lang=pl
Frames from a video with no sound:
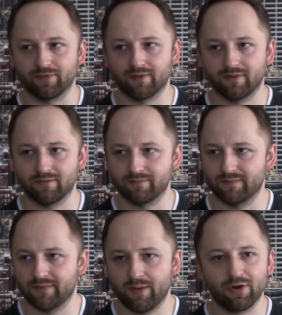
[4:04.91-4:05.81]
Y,
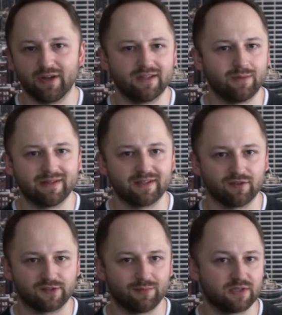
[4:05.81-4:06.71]
nie mogli chyba
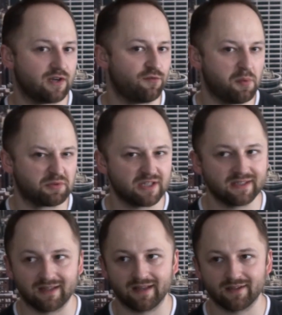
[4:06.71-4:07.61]
tego zrobić jak w
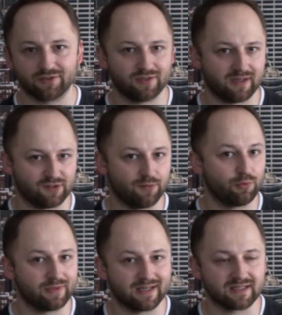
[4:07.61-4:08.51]
poprzednich latach, czy jak
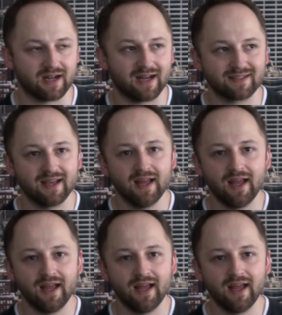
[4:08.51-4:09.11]
zrobił teraz Has,